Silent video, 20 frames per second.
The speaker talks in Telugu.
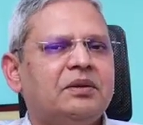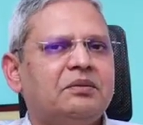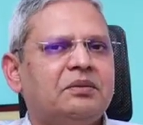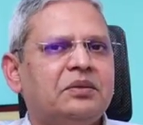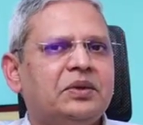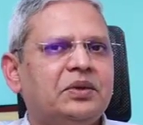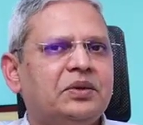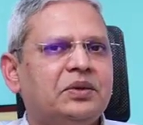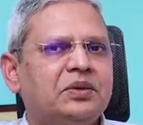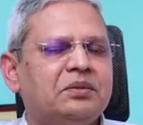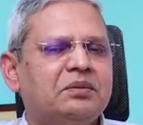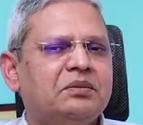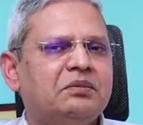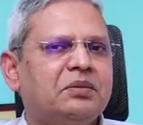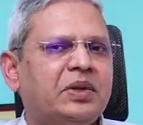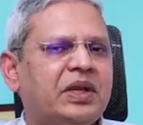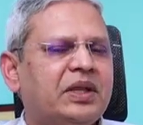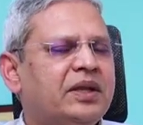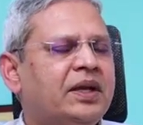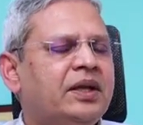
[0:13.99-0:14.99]
ఇప్పుడు
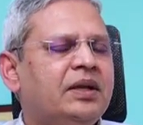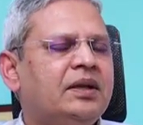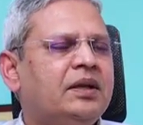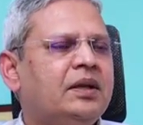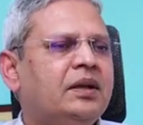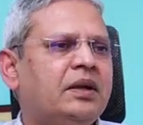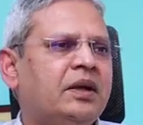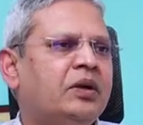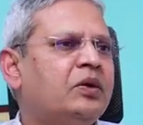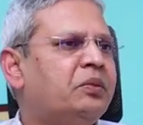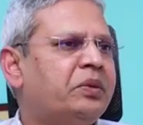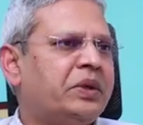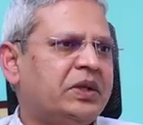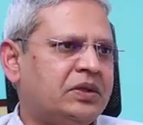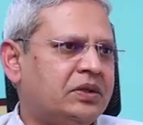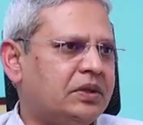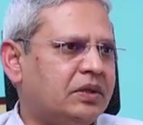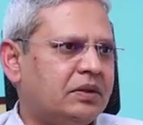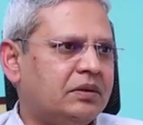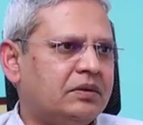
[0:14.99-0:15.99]
ప్రధానంగా రెండు
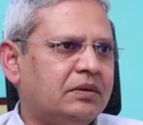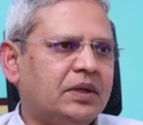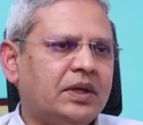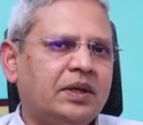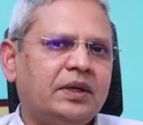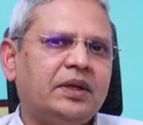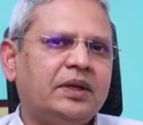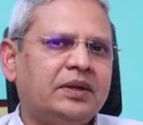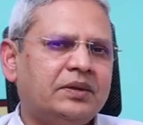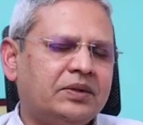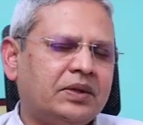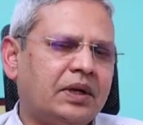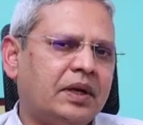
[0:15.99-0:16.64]
ప్రశ్నలు అంటే